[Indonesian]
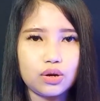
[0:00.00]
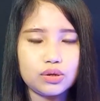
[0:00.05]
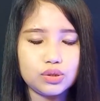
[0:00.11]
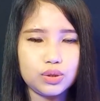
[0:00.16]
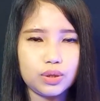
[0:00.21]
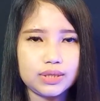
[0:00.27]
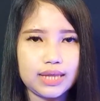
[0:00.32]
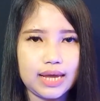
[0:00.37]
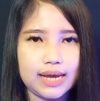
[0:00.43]

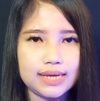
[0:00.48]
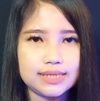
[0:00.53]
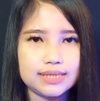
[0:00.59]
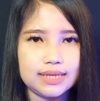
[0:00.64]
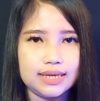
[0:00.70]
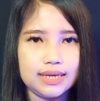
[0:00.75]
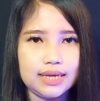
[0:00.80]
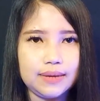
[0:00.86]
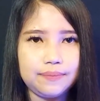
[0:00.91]

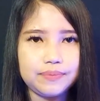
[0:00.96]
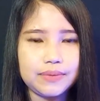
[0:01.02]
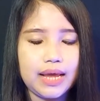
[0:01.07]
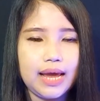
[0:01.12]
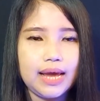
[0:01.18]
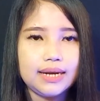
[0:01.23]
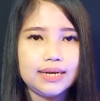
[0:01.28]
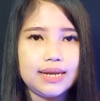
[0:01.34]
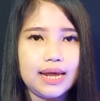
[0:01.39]
konsultasi
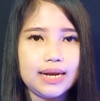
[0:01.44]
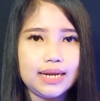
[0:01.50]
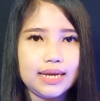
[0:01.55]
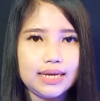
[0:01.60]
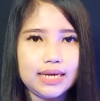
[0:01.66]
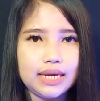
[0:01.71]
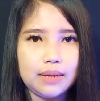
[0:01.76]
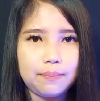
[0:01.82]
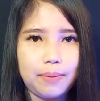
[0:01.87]
dan
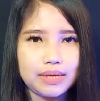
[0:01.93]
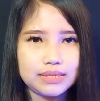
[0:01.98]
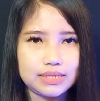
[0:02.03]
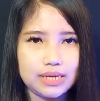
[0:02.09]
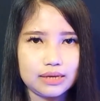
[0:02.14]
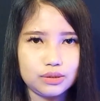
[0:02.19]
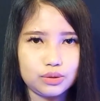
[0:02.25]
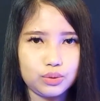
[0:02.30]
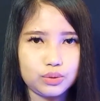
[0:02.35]
ingin
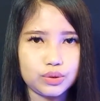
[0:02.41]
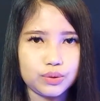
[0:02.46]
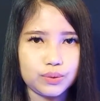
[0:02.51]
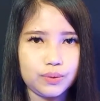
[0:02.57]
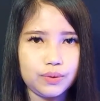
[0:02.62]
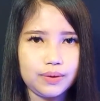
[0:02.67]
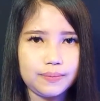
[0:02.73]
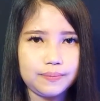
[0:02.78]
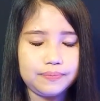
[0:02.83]
pasang susu,